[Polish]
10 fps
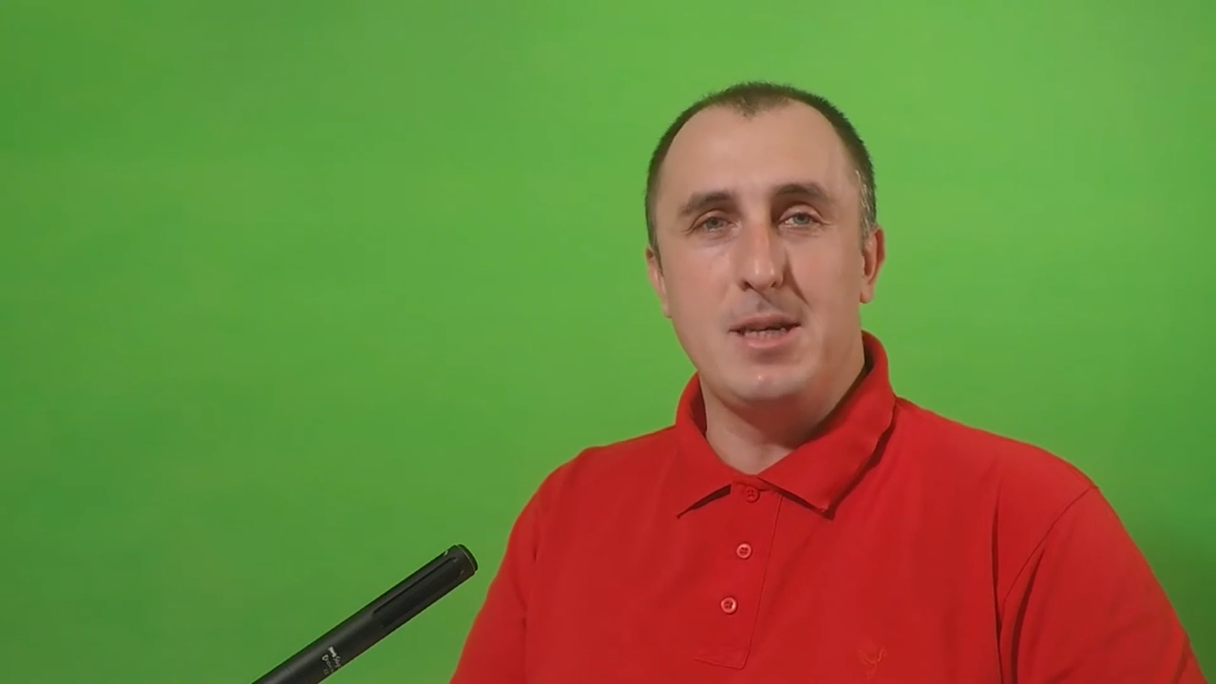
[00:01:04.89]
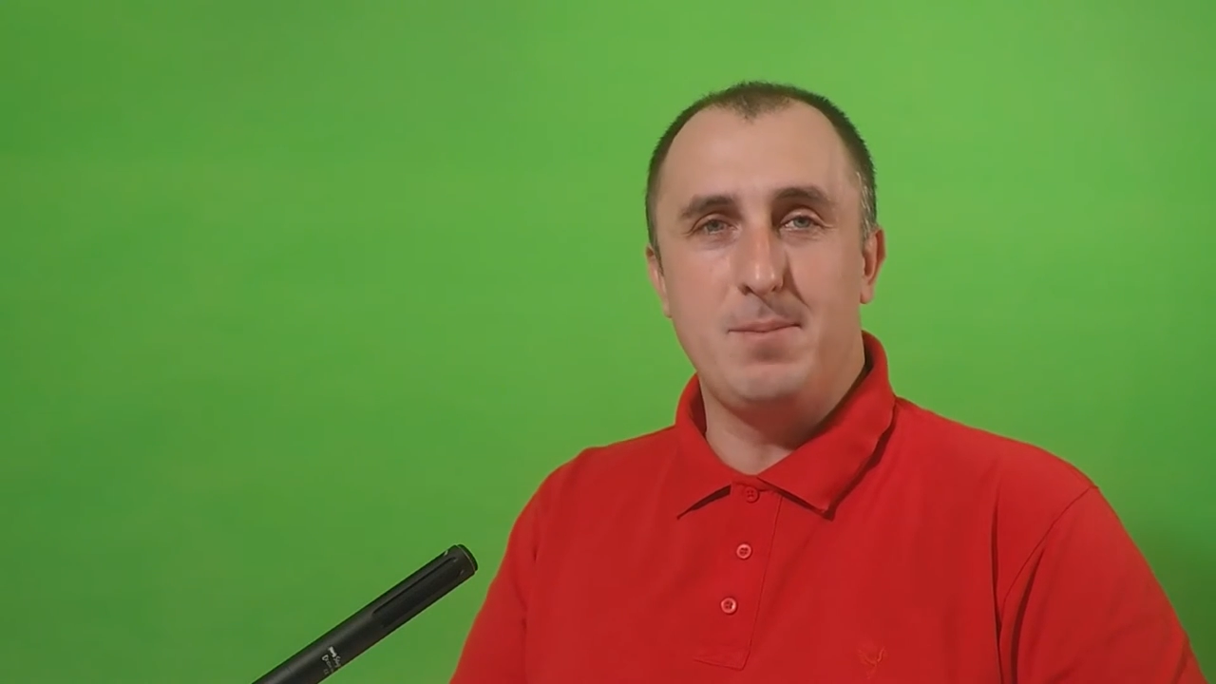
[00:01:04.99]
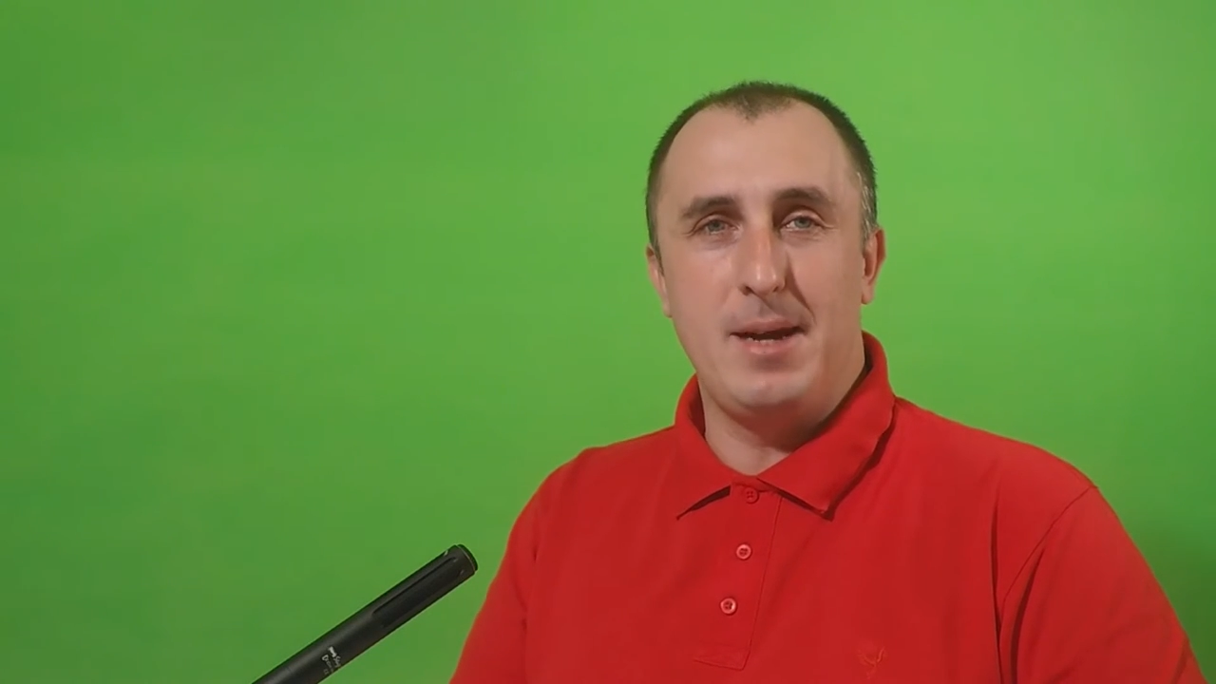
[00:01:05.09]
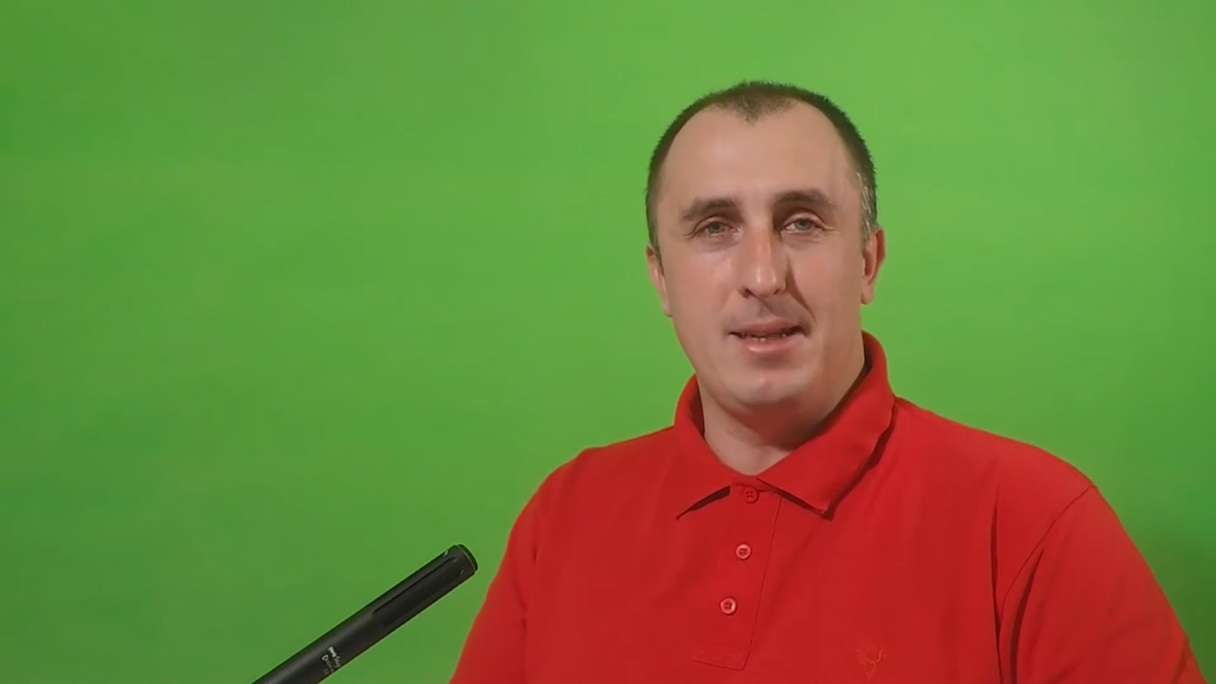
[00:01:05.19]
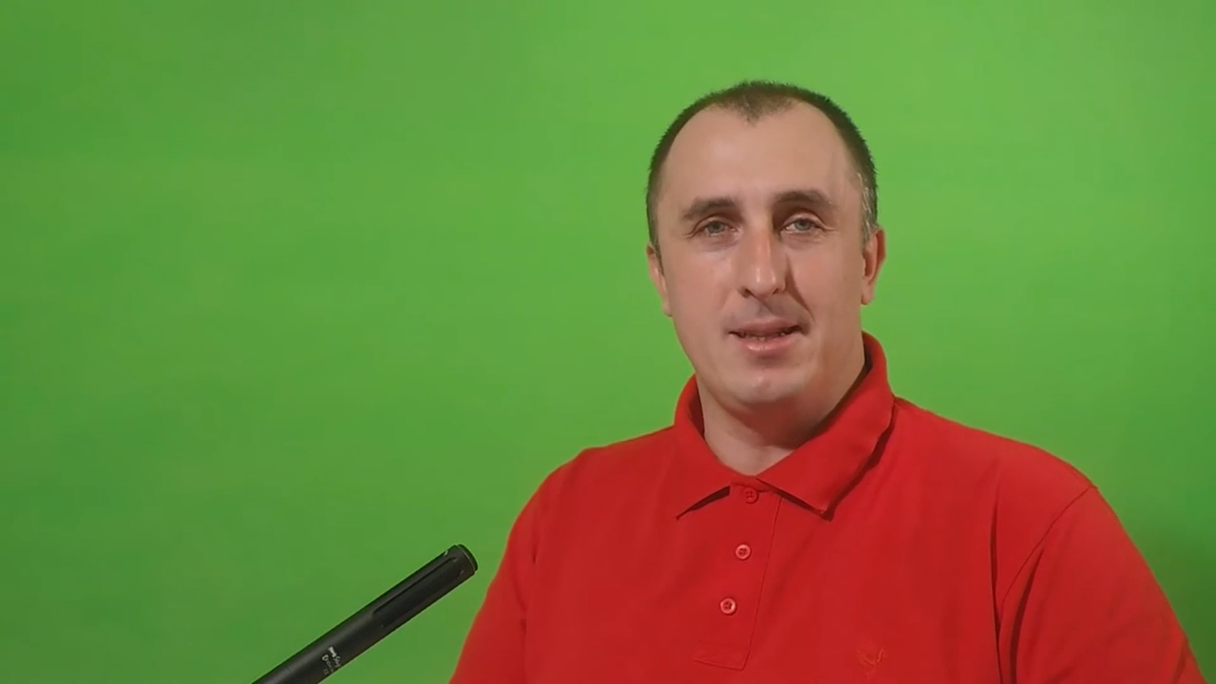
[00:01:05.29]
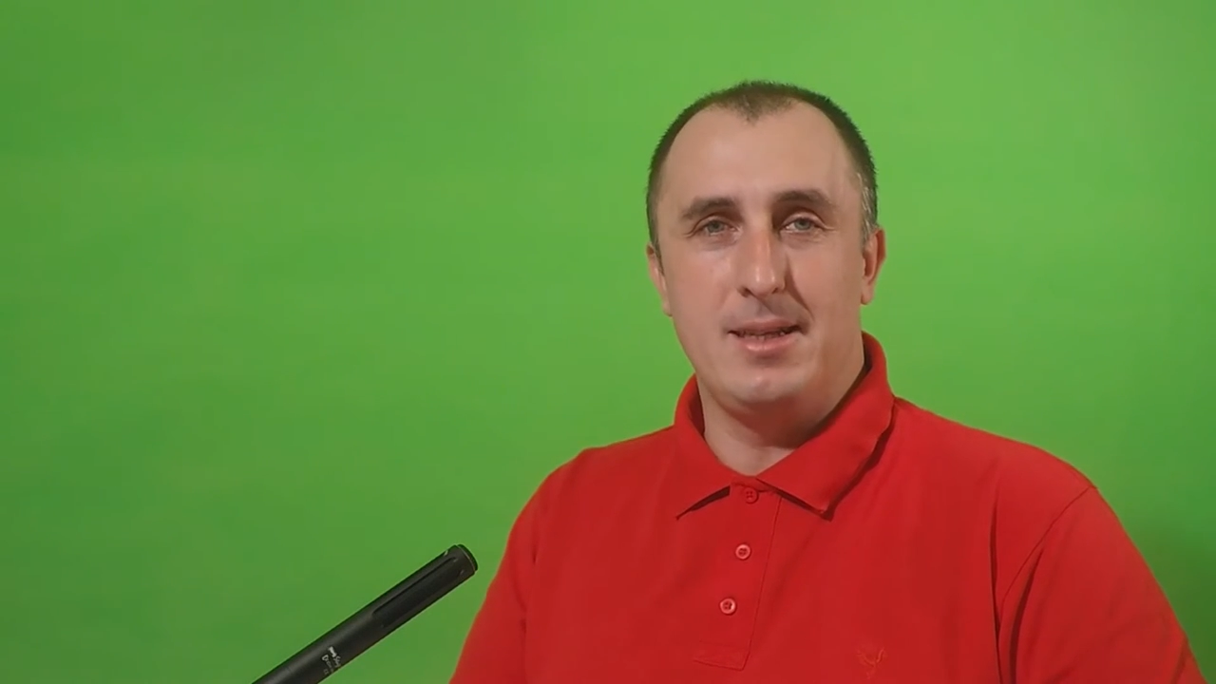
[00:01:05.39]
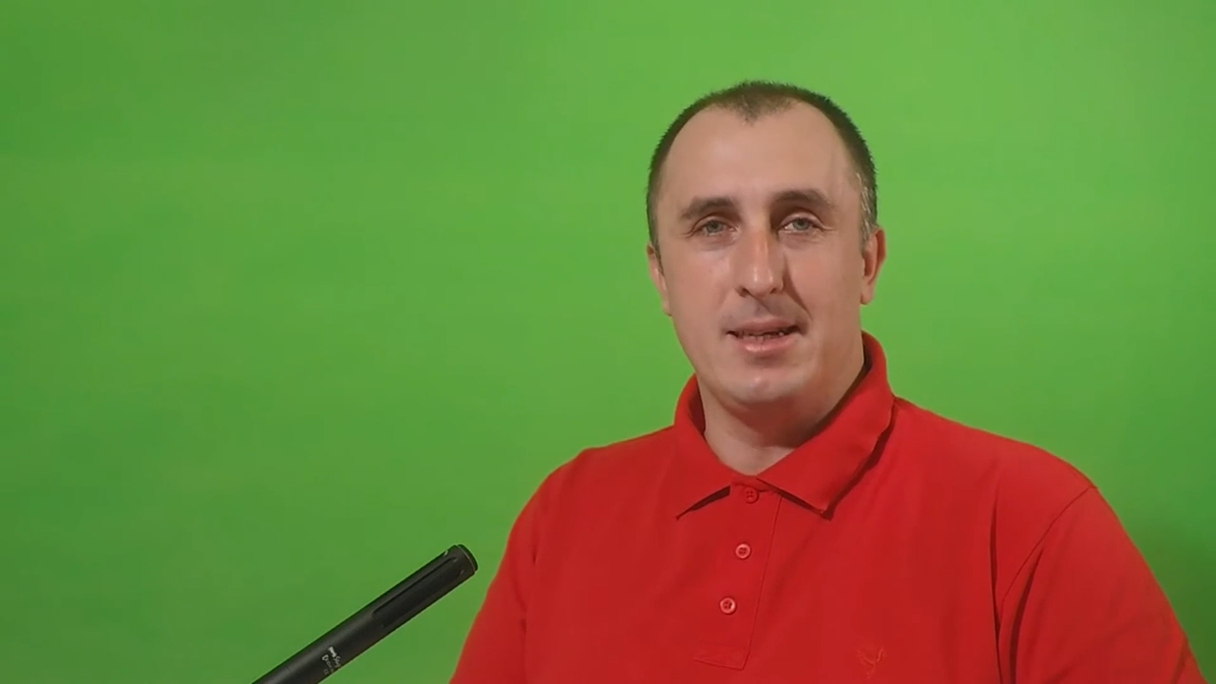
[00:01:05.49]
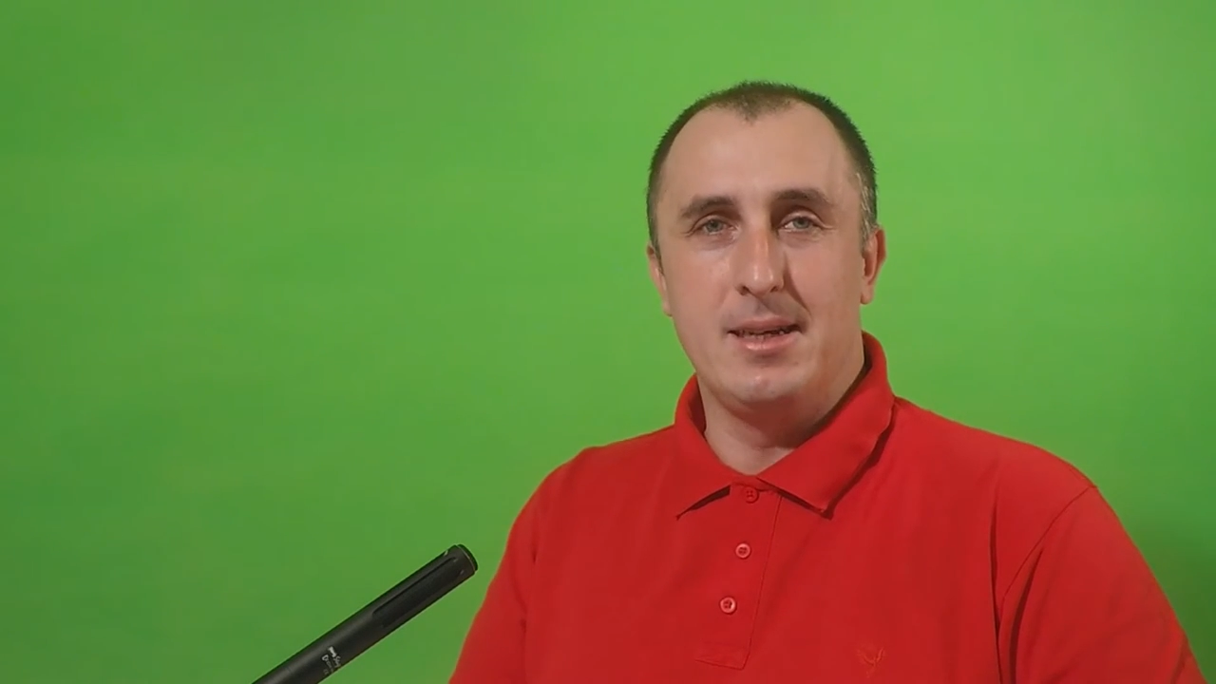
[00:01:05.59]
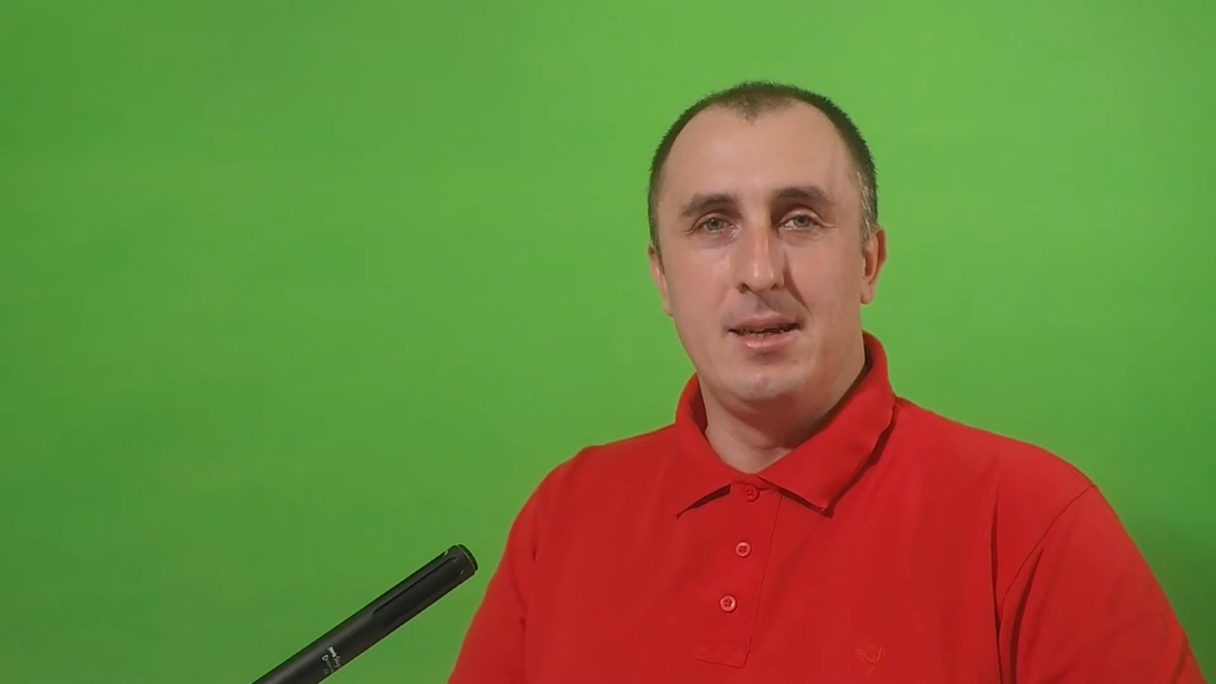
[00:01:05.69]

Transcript: bez pętli.